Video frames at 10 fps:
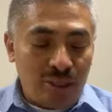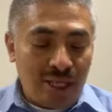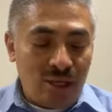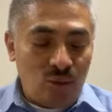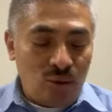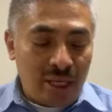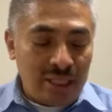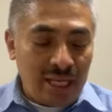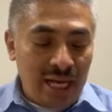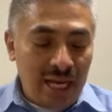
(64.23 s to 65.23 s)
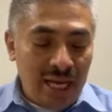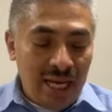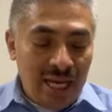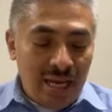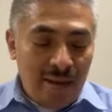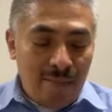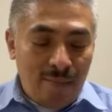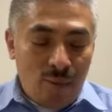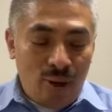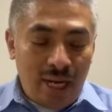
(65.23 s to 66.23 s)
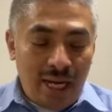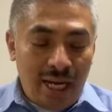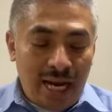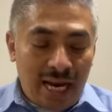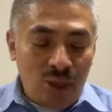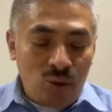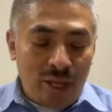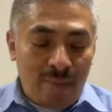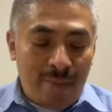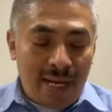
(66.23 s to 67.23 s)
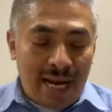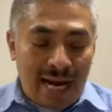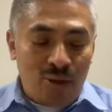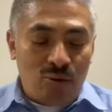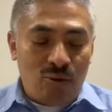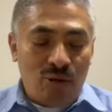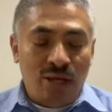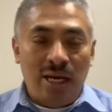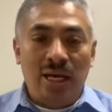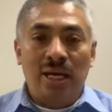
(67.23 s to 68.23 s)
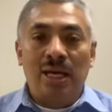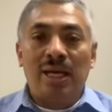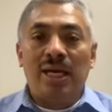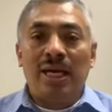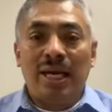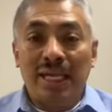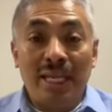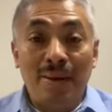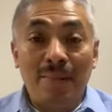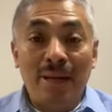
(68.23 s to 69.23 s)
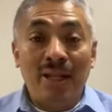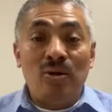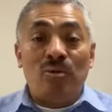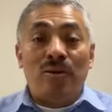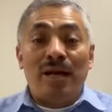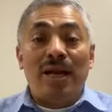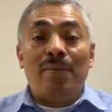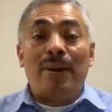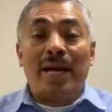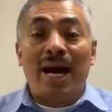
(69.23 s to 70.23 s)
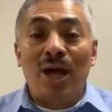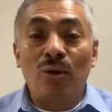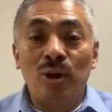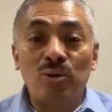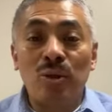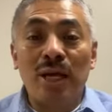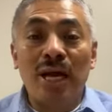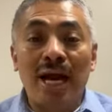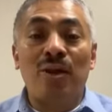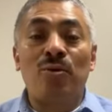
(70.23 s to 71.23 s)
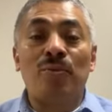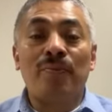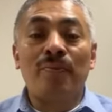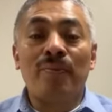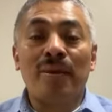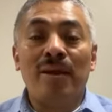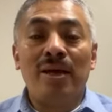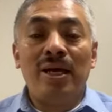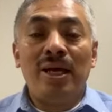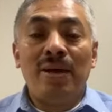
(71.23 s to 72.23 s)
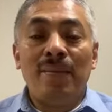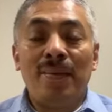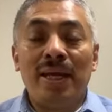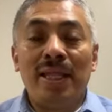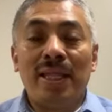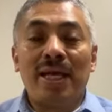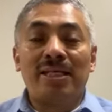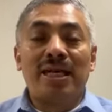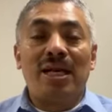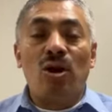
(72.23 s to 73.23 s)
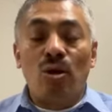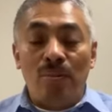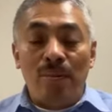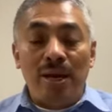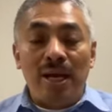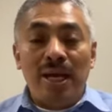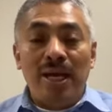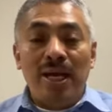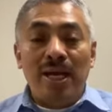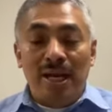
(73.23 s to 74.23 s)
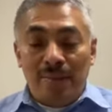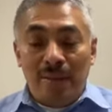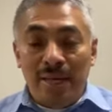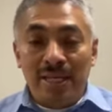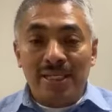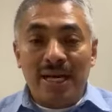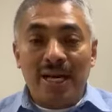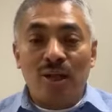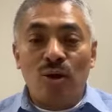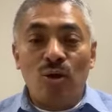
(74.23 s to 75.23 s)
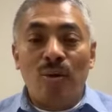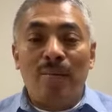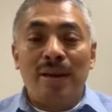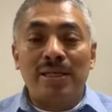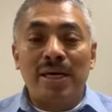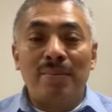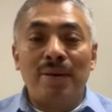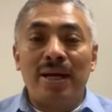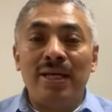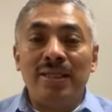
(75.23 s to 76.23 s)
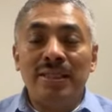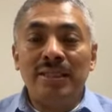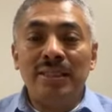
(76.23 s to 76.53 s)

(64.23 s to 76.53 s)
se endurezca por el engaño del pecado. Qué tremendo, el pecado es un engaño. Mientras el hombre piensa que todo va a marchar bien,